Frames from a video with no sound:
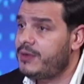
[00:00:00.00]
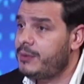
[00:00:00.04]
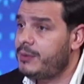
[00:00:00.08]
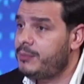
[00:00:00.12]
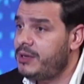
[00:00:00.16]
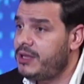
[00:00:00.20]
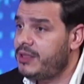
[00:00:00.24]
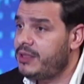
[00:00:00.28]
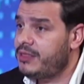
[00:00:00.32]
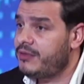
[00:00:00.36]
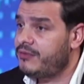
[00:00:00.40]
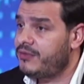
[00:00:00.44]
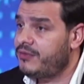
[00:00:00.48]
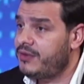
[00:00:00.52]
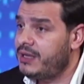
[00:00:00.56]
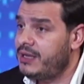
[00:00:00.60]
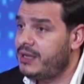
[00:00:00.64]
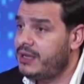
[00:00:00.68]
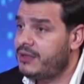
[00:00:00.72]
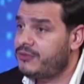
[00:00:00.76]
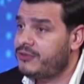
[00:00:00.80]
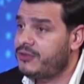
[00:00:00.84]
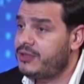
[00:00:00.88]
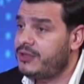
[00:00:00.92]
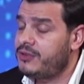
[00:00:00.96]
بالاضافه الى
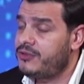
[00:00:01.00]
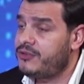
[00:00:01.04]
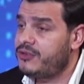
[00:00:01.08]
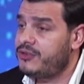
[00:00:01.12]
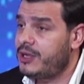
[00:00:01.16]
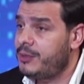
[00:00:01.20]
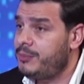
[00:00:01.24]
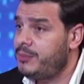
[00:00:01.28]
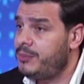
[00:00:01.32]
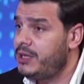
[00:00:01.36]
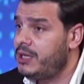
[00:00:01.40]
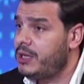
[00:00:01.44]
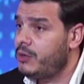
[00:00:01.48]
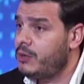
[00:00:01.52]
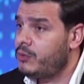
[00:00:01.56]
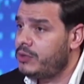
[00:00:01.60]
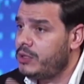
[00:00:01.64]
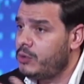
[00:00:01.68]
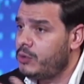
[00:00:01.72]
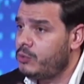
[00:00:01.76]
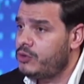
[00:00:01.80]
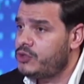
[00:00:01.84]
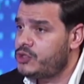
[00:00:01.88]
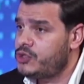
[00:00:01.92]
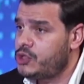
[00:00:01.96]
الصين الشعبيه
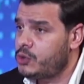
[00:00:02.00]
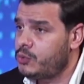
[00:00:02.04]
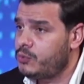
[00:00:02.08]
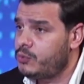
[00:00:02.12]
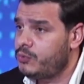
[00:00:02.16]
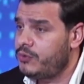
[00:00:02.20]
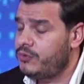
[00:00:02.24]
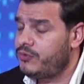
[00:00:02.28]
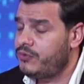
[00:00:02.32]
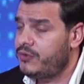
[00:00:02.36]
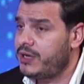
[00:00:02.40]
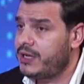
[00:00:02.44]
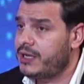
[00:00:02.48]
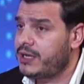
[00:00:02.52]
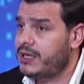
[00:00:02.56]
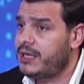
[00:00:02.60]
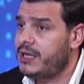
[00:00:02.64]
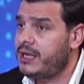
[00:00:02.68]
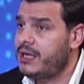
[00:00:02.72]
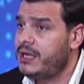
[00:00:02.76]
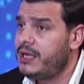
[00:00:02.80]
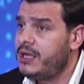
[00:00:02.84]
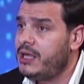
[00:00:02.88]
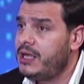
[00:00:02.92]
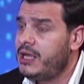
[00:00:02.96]
ودوله جنوب
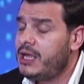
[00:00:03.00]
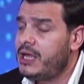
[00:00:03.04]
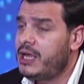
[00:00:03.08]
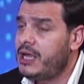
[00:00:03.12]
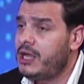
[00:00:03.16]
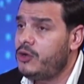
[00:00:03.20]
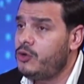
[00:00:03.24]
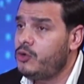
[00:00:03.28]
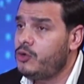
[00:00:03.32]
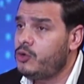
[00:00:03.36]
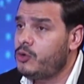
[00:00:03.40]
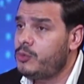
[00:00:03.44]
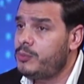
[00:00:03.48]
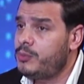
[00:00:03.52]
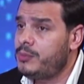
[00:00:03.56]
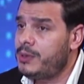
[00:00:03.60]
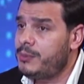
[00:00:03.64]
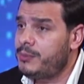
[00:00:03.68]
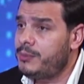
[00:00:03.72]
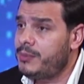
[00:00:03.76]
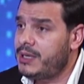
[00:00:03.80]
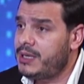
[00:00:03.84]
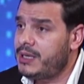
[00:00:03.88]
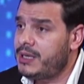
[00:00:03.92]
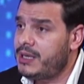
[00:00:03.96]
افريقيا اليوم
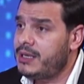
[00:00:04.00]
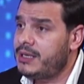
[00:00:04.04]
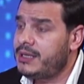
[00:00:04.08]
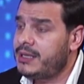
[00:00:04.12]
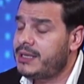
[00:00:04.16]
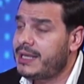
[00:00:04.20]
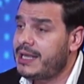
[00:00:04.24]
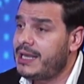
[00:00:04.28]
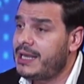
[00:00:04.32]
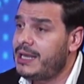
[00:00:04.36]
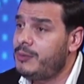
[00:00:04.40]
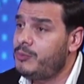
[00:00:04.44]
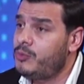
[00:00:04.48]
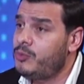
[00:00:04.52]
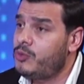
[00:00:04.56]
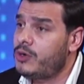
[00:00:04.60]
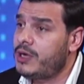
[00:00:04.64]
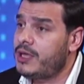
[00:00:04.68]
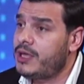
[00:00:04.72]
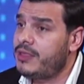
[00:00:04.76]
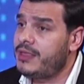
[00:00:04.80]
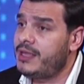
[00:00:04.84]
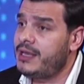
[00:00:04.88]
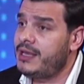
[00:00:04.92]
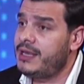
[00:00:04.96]
لما نتكلم
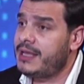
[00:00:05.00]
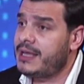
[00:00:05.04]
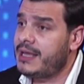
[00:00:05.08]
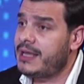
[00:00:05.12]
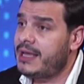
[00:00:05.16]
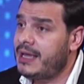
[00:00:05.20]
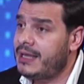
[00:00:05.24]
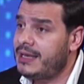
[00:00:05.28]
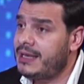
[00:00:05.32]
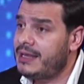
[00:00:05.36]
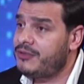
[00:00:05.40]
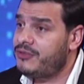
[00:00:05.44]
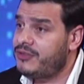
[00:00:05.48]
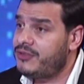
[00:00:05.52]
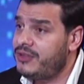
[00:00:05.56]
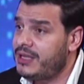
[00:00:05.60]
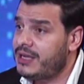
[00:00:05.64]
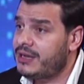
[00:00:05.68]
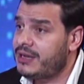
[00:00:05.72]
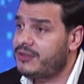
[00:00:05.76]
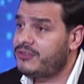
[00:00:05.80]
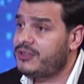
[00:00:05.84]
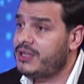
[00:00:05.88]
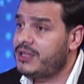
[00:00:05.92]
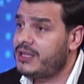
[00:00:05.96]
كذلك على زياره
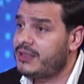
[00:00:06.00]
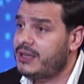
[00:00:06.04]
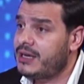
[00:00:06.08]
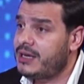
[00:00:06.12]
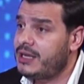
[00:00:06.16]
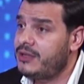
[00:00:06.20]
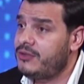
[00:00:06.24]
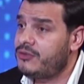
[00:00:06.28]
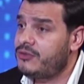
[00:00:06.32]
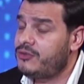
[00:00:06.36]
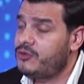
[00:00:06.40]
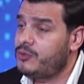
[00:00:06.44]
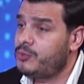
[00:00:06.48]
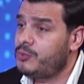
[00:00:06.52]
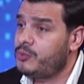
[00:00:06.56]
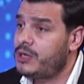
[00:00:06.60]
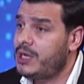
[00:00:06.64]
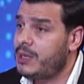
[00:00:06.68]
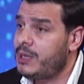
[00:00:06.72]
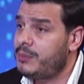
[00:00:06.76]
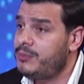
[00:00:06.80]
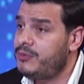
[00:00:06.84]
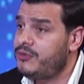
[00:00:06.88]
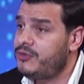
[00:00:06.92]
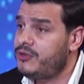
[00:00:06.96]
السيد الرئيس الجمهوريه
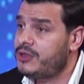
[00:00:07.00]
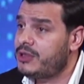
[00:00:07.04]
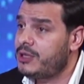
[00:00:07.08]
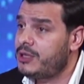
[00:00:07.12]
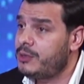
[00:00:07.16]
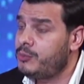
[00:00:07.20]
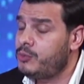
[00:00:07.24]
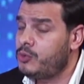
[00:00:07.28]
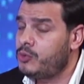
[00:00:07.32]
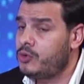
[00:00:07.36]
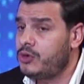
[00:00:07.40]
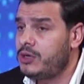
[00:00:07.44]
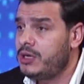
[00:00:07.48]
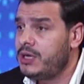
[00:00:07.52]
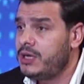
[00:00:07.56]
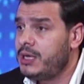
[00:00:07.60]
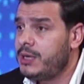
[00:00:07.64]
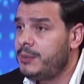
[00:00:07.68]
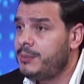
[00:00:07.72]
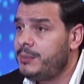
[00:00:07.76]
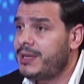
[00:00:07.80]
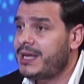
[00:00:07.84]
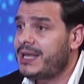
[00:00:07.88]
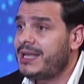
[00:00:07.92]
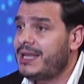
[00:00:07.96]
عبد المجيد تبون
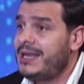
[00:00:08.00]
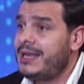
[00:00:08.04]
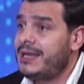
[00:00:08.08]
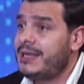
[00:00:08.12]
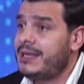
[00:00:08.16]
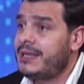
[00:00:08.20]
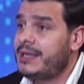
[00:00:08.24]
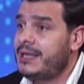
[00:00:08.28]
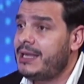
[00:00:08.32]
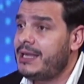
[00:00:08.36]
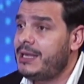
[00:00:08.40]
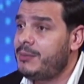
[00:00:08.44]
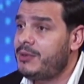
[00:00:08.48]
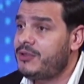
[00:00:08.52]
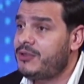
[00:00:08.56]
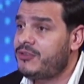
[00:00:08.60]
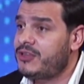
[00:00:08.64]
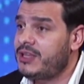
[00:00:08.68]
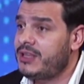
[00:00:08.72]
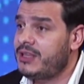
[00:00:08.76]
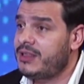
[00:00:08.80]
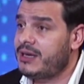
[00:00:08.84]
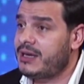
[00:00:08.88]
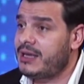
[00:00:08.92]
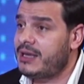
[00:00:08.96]
من خلال كلمه
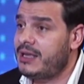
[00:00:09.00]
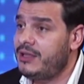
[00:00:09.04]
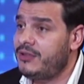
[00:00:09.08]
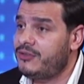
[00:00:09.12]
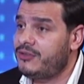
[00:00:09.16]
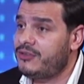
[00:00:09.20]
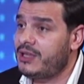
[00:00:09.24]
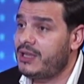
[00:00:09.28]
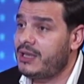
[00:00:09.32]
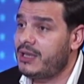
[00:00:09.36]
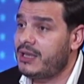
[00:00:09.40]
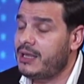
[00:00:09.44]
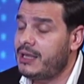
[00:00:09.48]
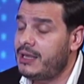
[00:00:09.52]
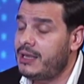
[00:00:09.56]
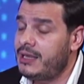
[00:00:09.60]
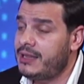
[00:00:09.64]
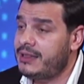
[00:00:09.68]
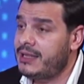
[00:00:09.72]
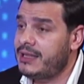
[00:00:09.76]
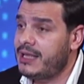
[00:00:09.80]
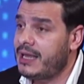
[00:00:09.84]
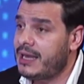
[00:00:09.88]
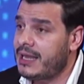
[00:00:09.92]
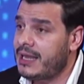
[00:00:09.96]
السيد الرئيس
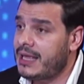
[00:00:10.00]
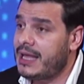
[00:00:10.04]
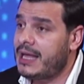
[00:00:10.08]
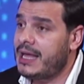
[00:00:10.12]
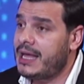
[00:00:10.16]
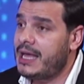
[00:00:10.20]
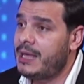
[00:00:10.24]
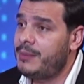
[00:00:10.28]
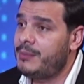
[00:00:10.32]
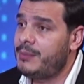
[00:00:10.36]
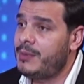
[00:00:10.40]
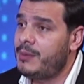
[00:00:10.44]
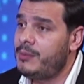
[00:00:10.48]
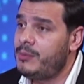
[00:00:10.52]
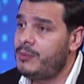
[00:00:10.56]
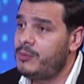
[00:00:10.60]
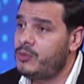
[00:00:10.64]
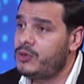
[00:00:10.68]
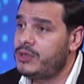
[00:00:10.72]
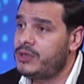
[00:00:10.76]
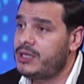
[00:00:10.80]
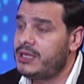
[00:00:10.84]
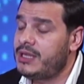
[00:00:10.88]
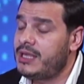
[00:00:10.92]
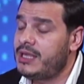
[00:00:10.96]
التي القاها امام
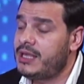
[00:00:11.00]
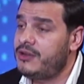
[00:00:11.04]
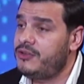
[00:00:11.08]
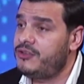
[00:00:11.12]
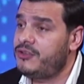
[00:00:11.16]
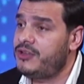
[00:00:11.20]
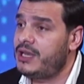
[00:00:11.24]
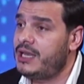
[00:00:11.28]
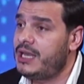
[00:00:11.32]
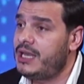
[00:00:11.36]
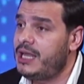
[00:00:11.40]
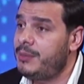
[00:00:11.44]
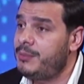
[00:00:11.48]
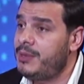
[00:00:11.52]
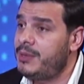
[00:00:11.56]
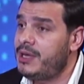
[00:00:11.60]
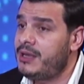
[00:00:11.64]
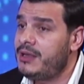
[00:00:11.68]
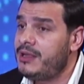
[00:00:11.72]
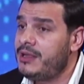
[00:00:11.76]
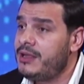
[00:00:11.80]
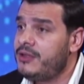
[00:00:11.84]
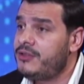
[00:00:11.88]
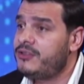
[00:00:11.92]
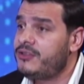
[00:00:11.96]
منتدى رجال الاعمال
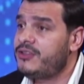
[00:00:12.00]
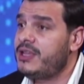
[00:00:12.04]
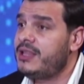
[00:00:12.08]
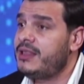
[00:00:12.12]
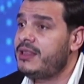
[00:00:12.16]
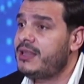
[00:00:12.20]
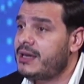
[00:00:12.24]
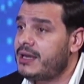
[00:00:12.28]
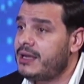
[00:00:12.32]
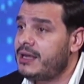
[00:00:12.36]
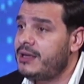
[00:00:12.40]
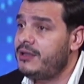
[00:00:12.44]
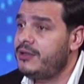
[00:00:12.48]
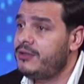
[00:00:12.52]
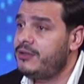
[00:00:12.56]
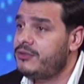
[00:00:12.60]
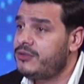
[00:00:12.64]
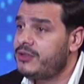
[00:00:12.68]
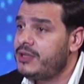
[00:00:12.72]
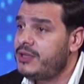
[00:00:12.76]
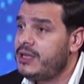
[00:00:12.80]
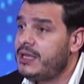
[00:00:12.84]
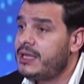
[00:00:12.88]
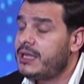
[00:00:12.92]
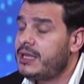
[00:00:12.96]
السيد الرئيس
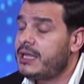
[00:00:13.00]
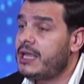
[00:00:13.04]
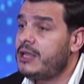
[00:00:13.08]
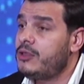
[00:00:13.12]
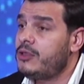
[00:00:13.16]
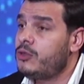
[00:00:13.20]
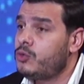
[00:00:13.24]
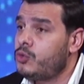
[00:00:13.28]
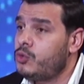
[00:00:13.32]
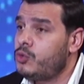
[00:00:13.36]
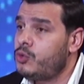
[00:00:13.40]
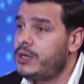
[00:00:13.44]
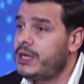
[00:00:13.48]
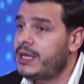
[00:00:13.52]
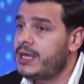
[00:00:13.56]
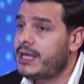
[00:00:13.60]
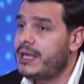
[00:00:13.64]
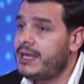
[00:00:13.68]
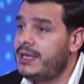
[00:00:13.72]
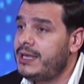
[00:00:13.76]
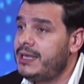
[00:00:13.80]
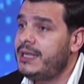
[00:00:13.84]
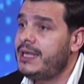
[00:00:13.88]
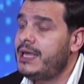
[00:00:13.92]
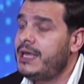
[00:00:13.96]
كانت هناك
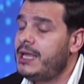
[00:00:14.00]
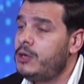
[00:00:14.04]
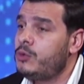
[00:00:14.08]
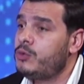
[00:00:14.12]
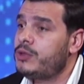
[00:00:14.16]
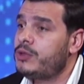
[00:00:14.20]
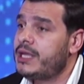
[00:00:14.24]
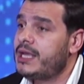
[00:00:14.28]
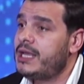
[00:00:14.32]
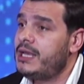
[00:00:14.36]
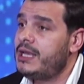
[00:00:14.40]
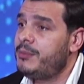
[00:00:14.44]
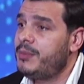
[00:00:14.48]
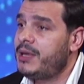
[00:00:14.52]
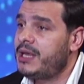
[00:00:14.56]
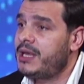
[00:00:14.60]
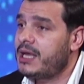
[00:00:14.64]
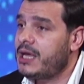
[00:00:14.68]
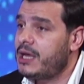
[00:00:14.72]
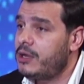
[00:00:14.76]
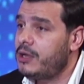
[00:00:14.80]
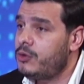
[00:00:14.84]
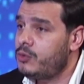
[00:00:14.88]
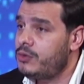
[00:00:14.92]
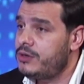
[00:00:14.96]
نية أن نتكلم على
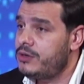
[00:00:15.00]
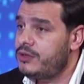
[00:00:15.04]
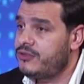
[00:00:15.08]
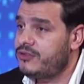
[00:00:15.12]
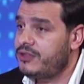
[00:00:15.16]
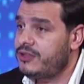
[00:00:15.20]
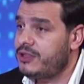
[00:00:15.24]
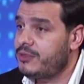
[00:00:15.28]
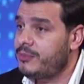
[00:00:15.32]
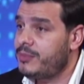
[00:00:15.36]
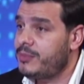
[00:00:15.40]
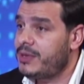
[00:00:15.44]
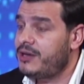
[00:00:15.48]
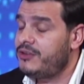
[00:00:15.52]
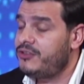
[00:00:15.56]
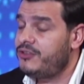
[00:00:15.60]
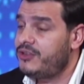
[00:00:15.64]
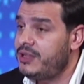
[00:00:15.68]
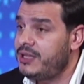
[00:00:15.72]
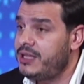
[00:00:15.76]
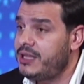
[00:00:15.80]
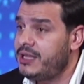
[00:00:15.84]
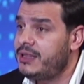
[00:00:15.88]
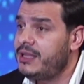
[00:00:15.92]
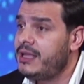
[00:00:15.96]
قانون الاستثمار
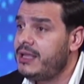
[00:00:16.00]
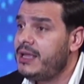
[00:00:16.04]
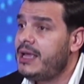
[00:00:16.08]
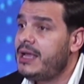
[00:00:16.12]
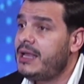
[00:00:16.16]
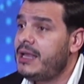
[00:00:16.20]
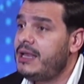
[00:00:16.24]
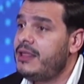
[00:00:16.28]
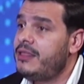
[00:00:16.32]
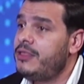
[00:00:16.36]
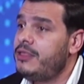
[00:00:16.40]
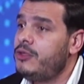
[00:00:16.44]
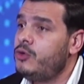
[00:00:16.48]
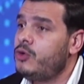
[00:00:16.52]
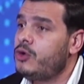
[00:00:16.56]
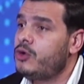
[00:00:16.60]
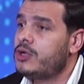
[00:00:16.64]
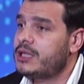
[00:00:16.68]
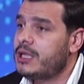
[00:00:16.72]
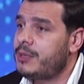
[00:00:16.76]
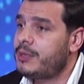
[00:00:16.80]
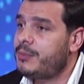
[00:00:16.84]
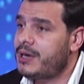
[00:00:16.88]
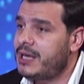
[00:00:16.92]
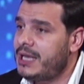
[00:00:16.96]
الجديد الذي
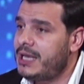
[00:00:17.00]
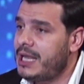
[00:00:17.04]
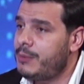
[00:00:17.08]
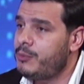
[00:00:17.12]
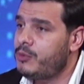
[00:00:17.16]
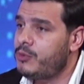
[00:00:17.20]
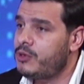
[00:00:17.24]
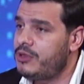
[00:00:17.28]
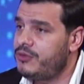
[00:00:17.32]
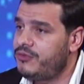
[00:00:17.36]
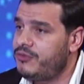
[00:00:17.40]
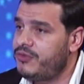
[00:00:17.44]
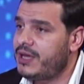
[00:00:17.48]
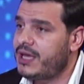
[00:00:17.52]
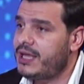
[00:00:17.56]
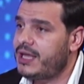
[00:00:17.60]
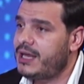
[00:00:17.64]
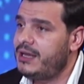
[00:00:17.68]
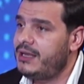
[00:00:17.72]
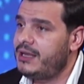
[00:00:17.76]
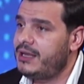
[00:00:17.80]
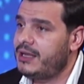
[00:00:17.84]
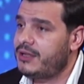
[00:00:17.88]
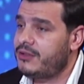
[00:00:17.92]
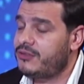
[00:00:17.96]
يعتبر العمود الفقري
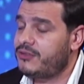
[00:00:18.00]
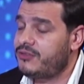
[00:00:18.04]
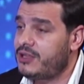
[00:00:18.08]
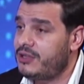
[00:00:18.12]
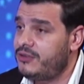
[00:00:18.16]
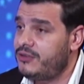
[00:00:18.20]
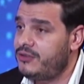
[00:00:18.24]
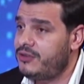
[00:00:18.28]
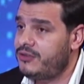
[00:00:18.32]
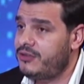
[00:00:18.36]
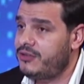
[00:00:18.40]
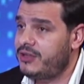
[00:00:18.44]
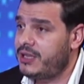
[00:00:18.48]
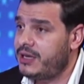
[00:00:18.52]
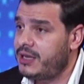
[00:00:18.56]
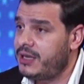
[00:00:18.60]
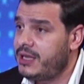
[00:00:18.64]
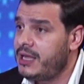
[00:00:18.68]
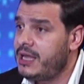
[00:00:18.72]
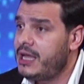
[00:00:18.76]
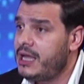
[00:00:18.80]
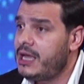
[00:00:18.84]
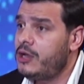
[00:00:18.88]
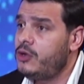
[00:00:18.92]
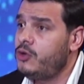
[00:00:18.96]
للاقتصاد الجزائري
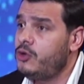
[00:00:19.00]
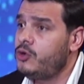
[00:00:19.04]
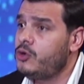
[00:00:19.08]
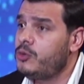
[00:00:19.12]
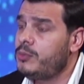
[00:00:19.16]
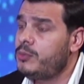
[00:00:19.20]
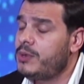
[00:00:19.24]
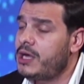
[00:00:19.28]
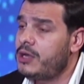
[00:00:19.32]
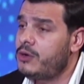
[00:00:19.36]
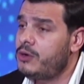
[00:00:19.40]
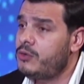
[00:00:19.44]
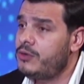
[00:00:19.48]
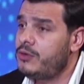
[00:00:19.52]
اليوم قانون